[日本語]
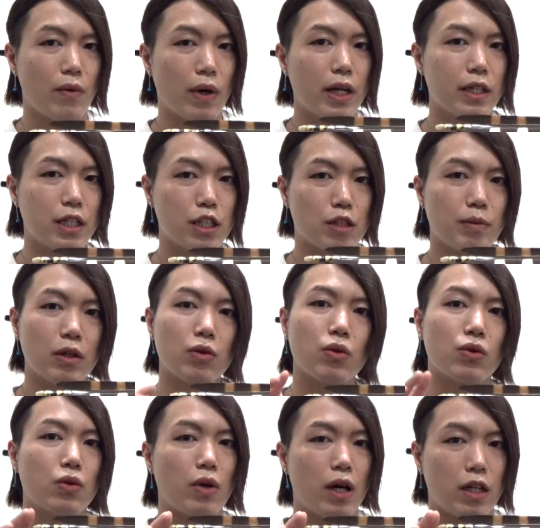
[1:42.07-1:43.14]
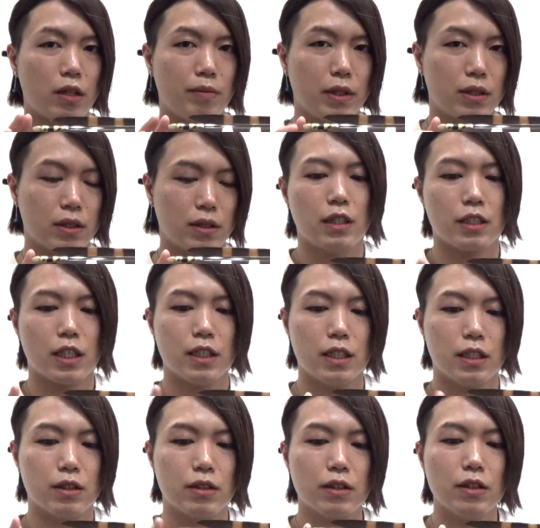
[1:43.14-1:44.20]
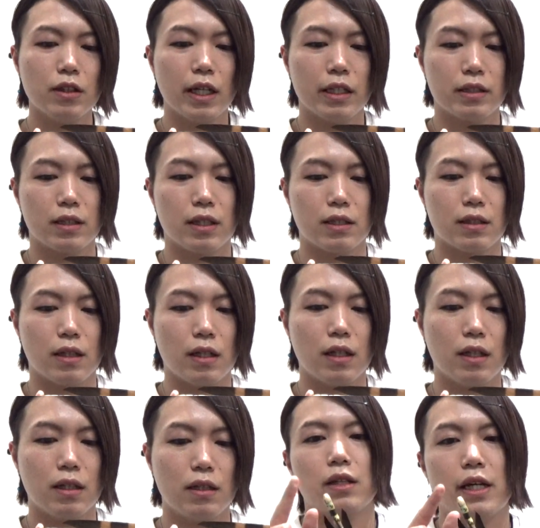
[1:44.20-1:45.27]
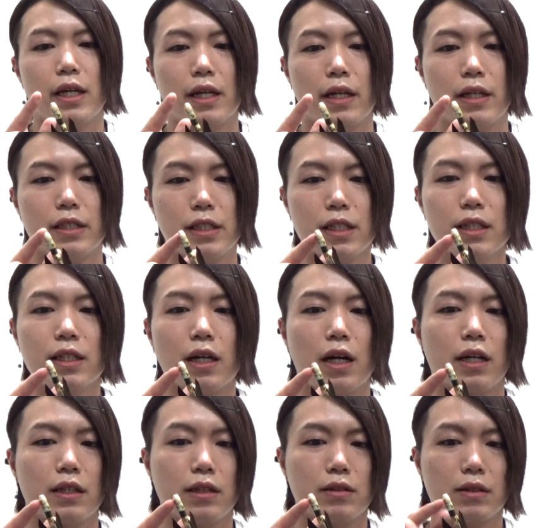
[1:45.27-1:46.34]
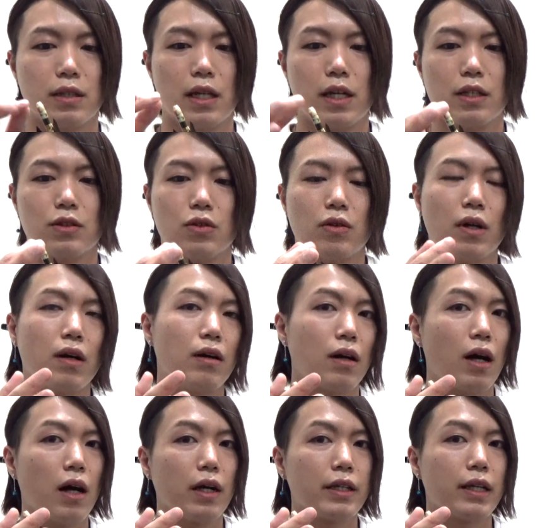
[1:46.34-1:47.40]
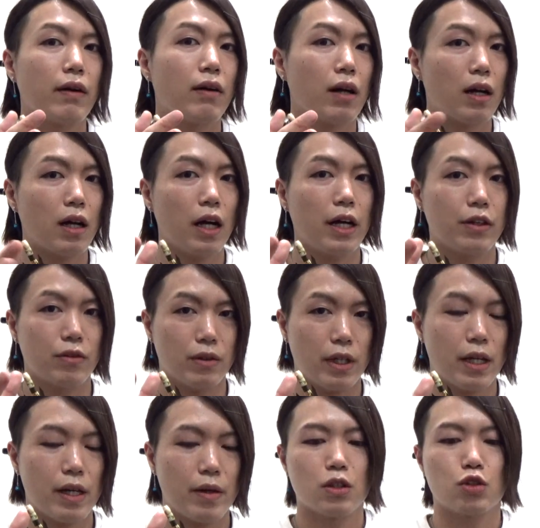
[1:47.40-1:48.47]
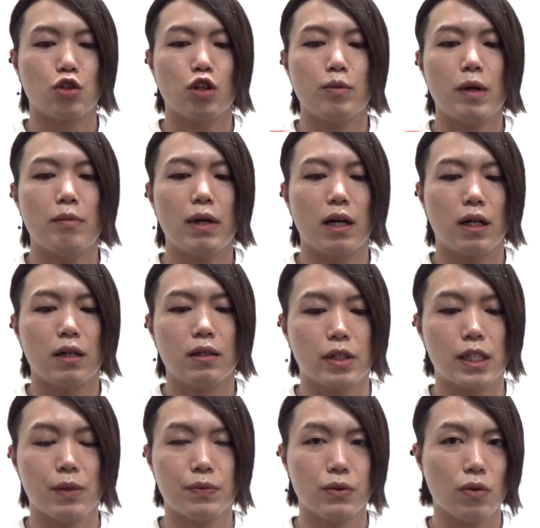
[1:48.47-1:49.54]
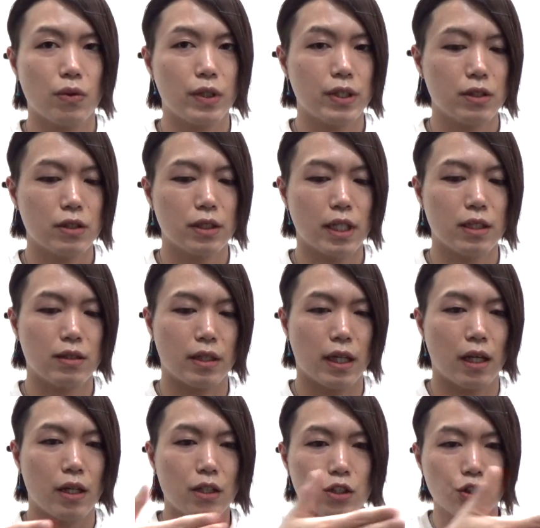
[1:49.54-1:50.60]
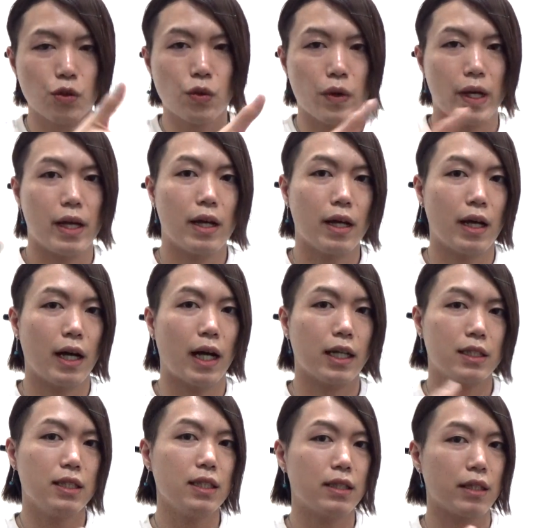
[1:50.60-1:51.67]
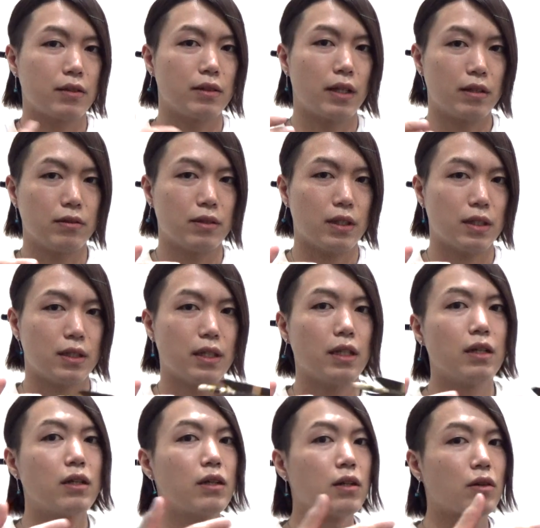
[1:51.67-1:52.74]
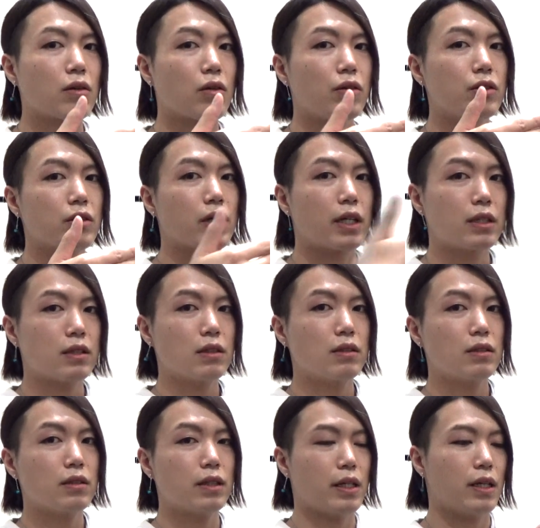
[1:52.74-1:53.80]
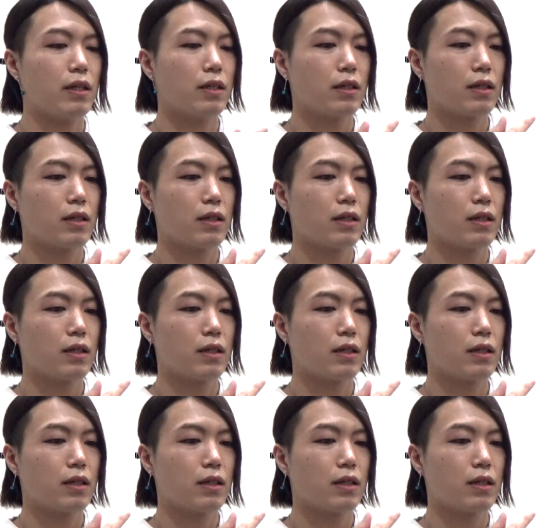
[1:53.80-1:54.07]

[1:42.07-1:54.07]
割れてしまうことがあります。しかし、水牛はずだったら、えー、芯が硬くて、外側が柔らかいので、そのままシャフトを傷つけずに、外へ弾いてくれるんですね。こういうカツンって